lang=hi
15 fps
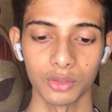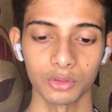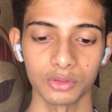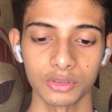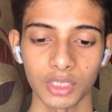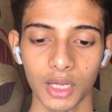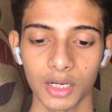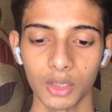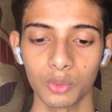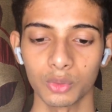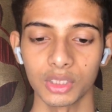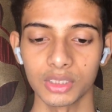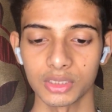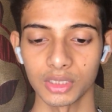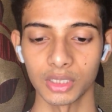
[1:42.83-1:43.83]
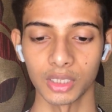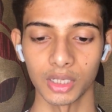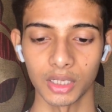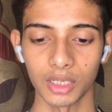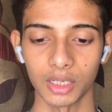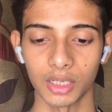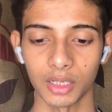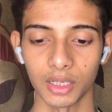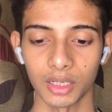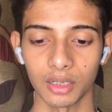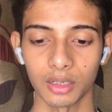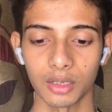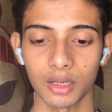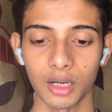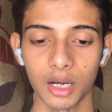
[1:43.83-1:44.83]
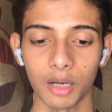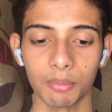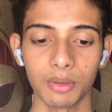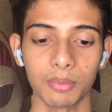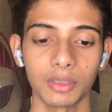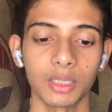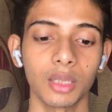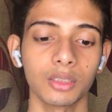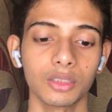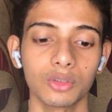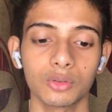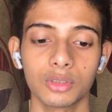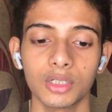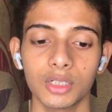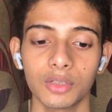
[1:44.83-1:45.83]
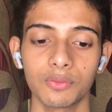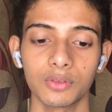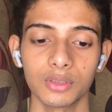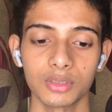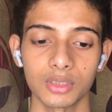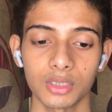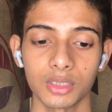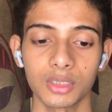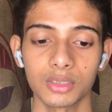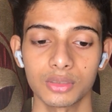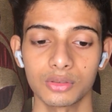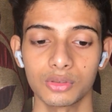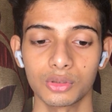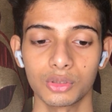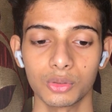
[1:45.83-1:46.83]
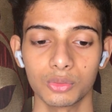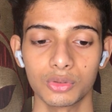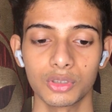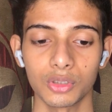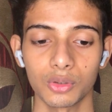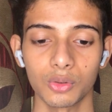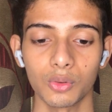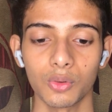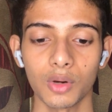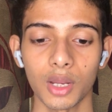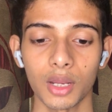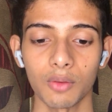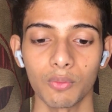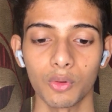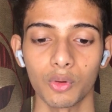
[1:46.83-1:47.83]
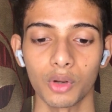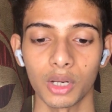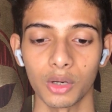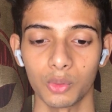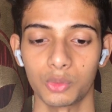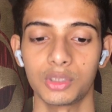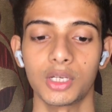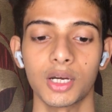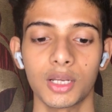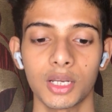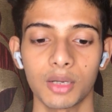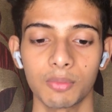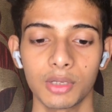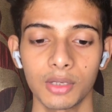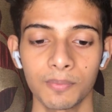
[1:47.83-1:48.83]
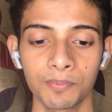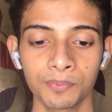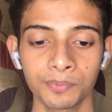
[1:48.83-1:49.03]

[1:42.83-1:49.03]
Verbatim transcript: तो सारे लोकेशन अलग अलग हैं अब मैं बता देता हूँ थर्टी फर्स्ट अगस्त जो ट्यूसडे को हो रहा है वो हो रहा है लुधियाना में